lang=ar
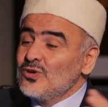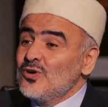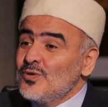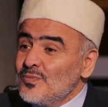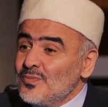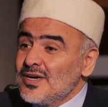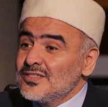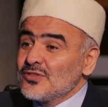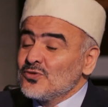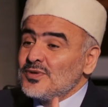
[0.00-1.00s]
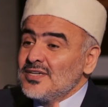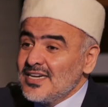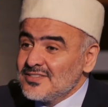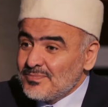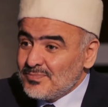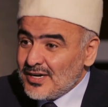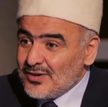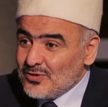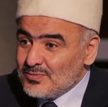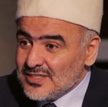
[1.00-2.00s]
كلهم رضوا بالله ربا
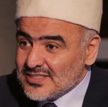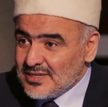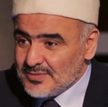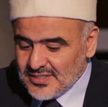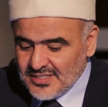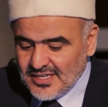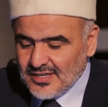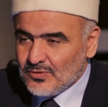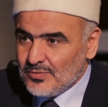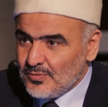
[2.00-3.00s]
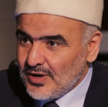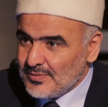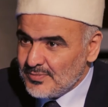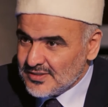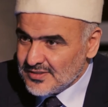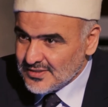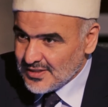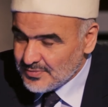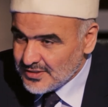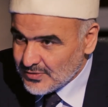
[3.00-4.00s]
وبالاسلام دينا وبمحمد نعم.
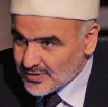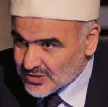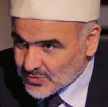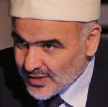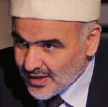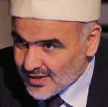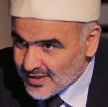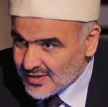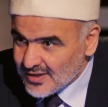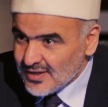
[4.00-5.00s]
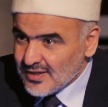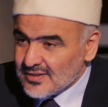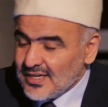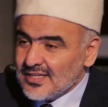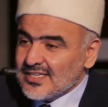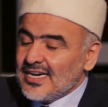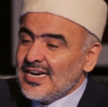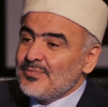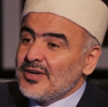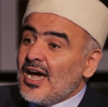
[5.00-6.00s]
نبيا ورسولا نعم نحن
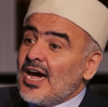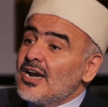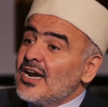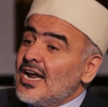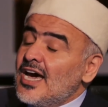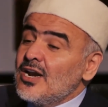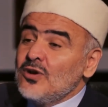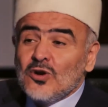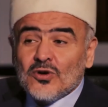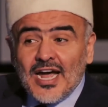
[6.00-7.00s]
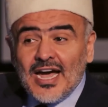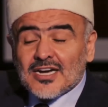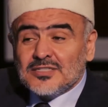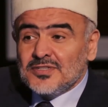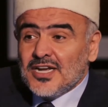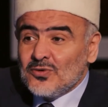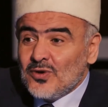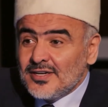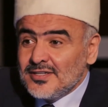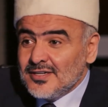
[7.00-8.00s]
تكلمنا الان لون اخر من
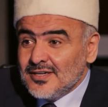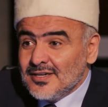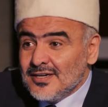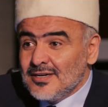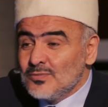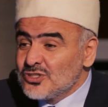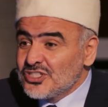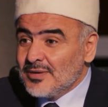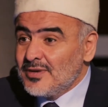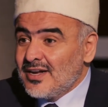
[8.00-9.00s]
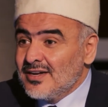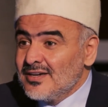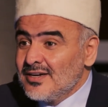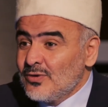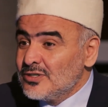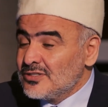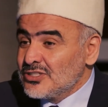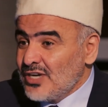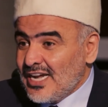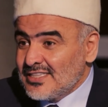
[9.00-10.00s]
الوان المجتمع
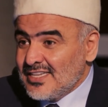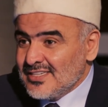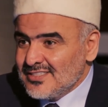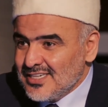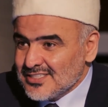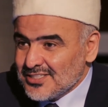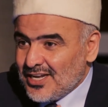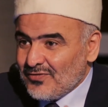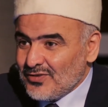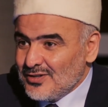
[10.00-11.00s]
والرجل حداد يصنع في